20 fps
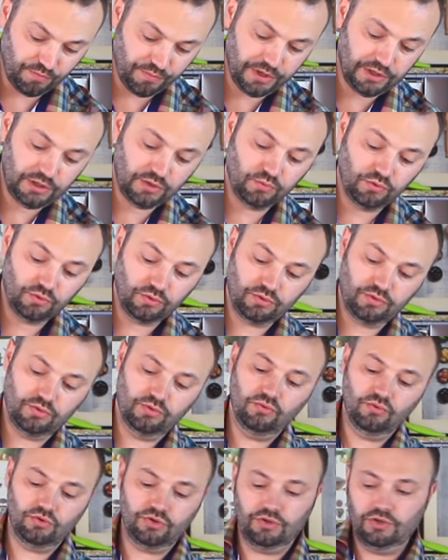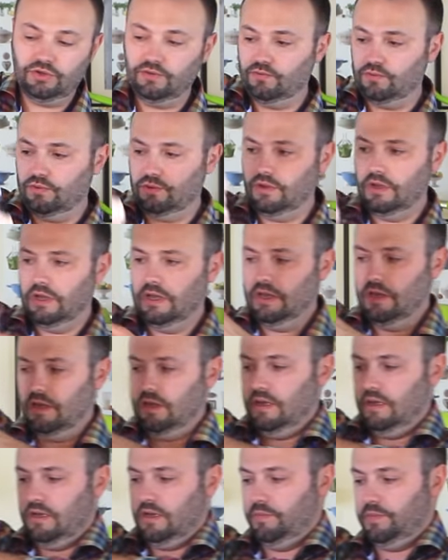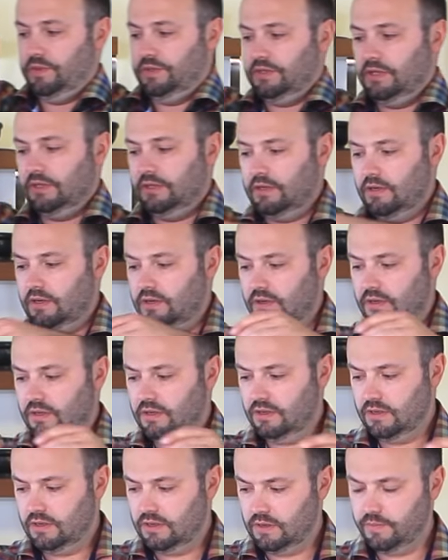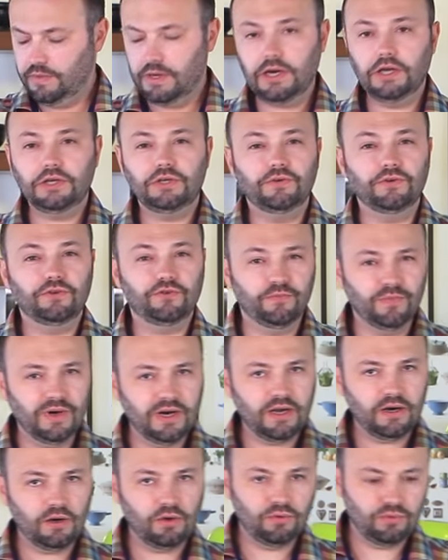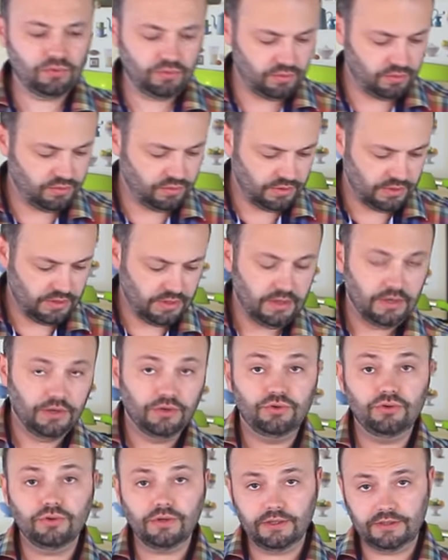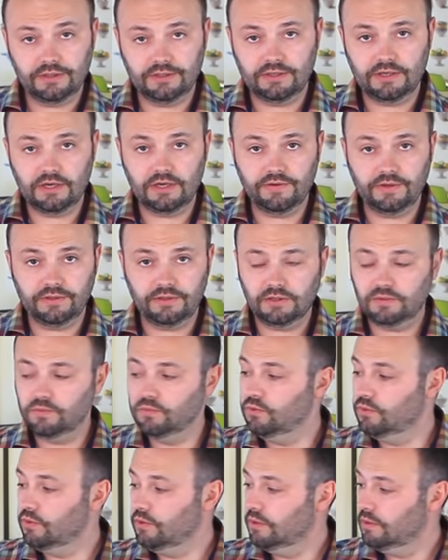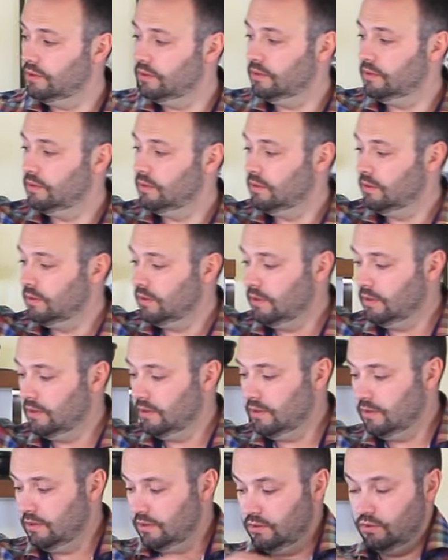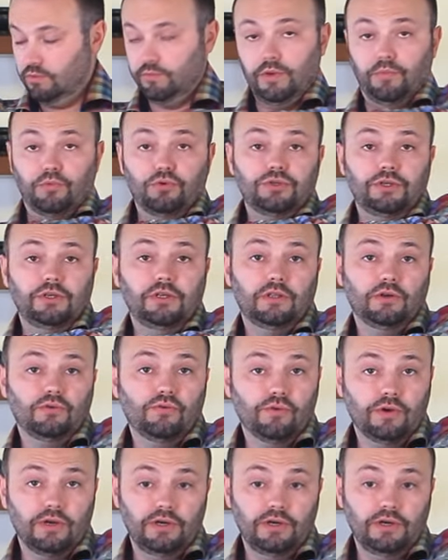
Поэтому нужно его обязательно оборачивать в марлю, еще как-то закрывать от мух. У меня просто нет такого